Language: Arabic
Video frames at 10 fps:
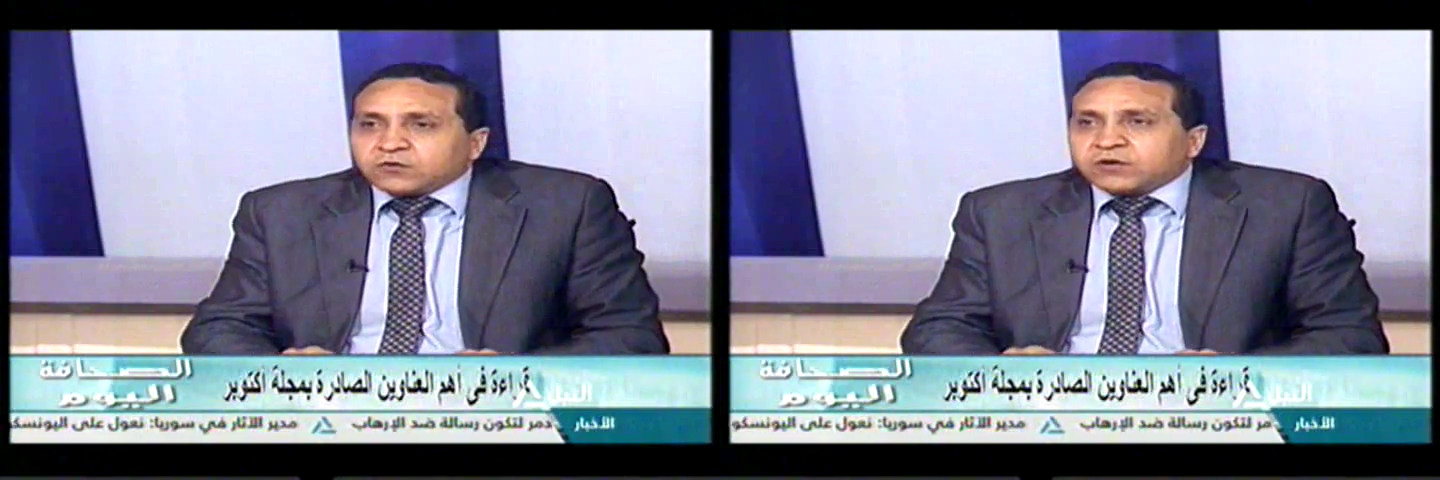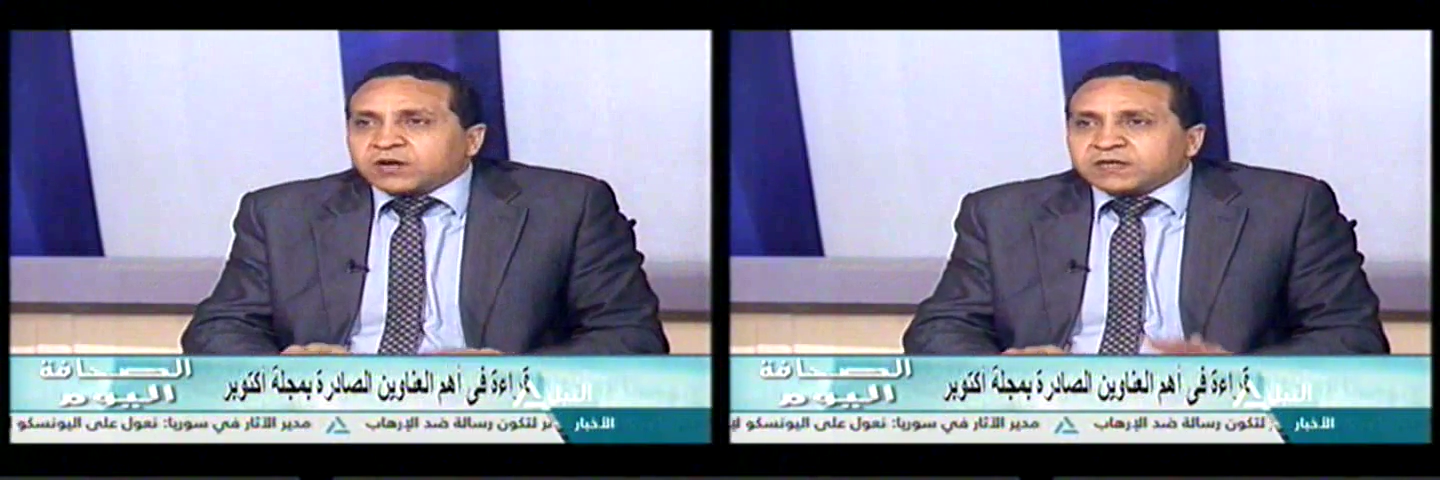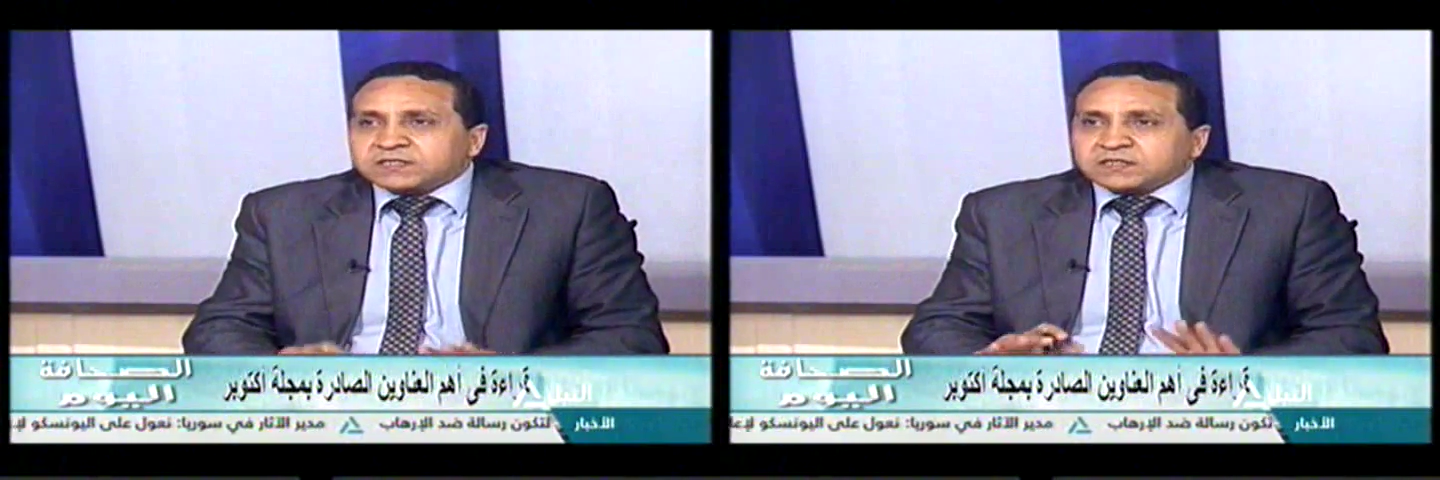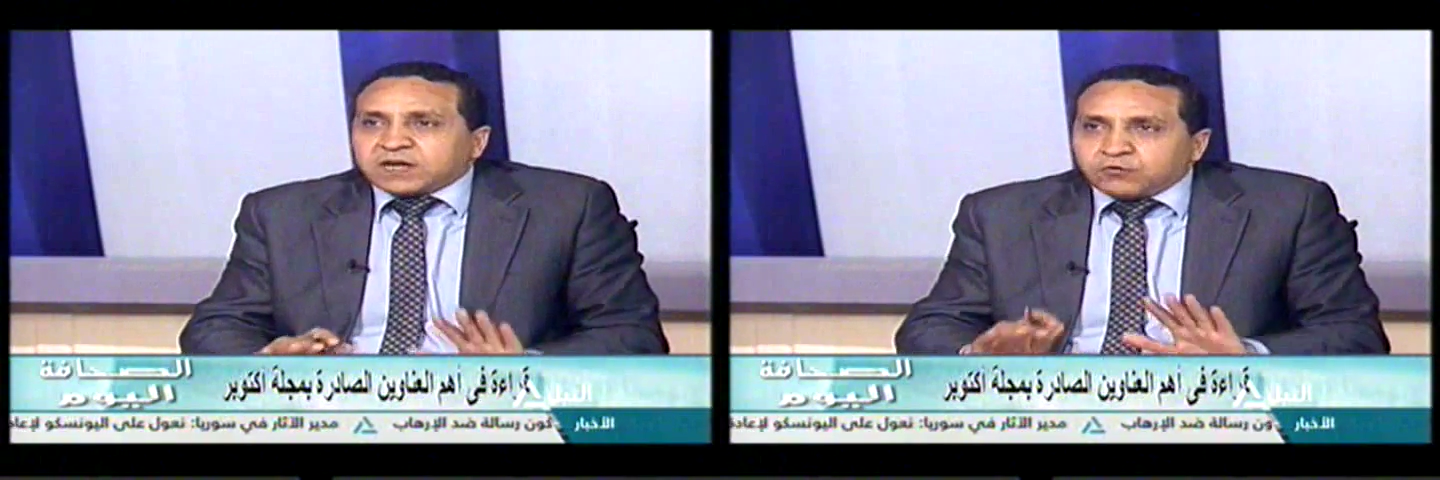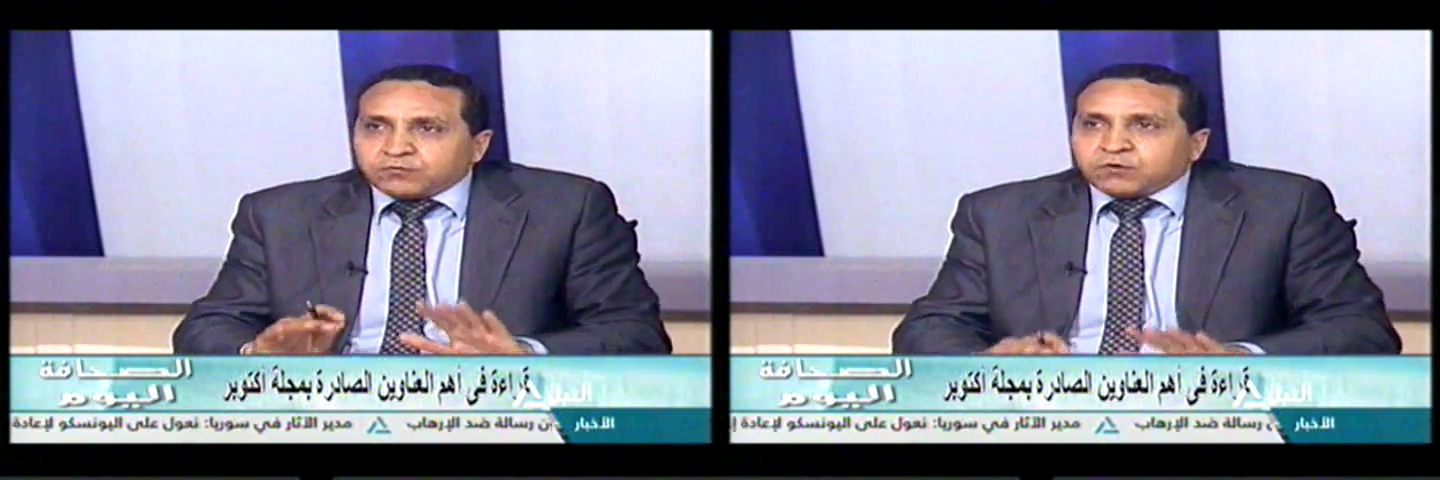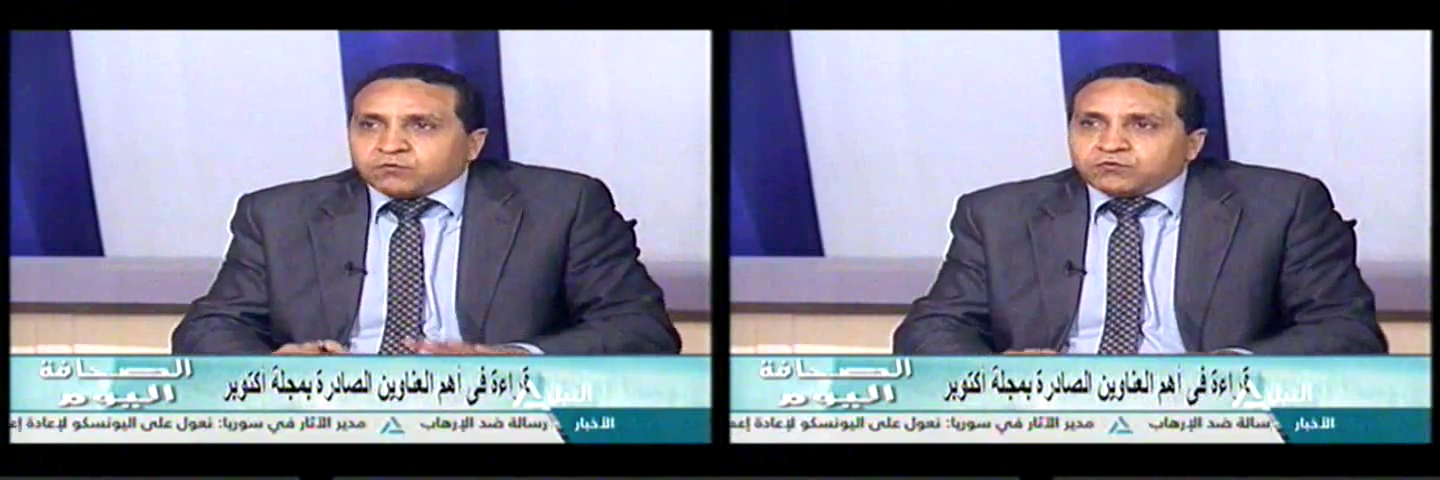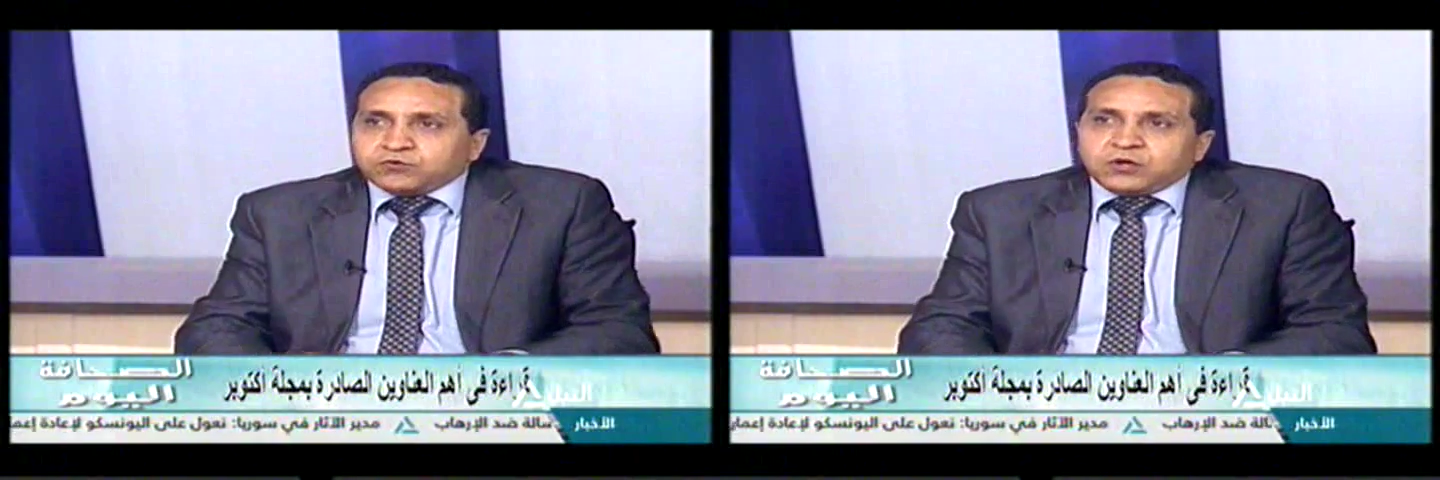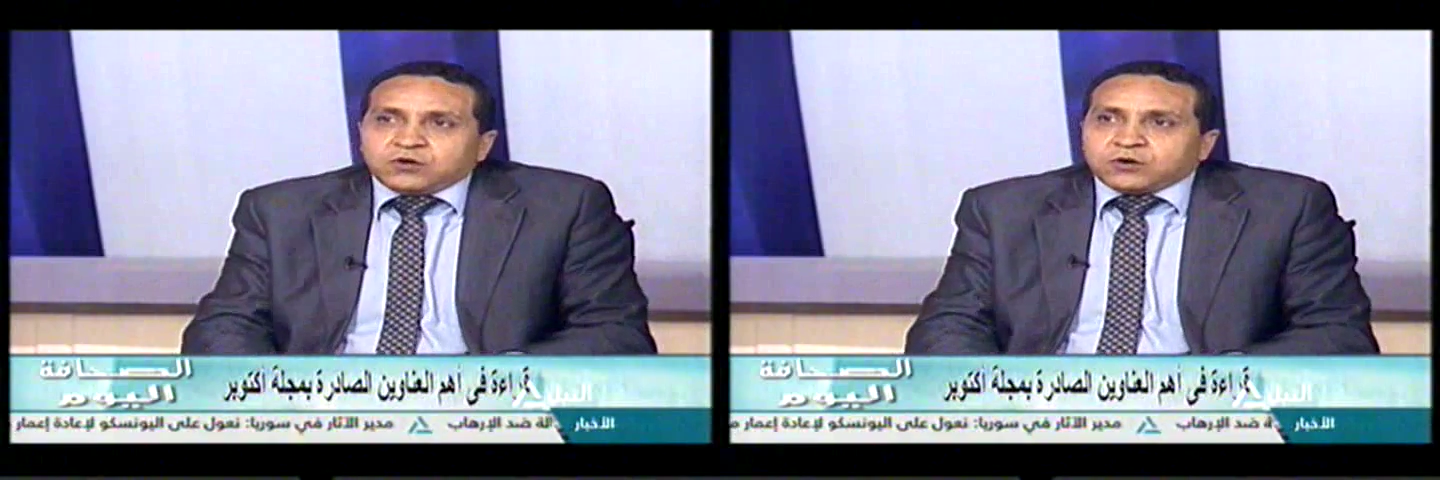اخرى وهذا التعاون موجود